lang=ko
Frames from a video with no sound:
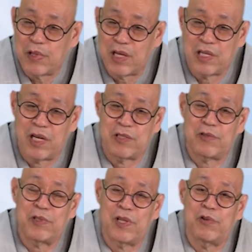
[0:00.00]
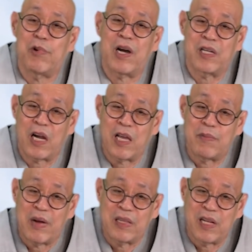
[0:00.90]
얘기하죠. 너와 나의
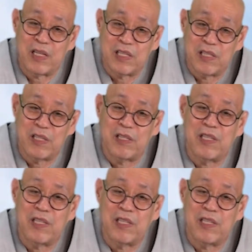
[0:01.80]
만난 인연.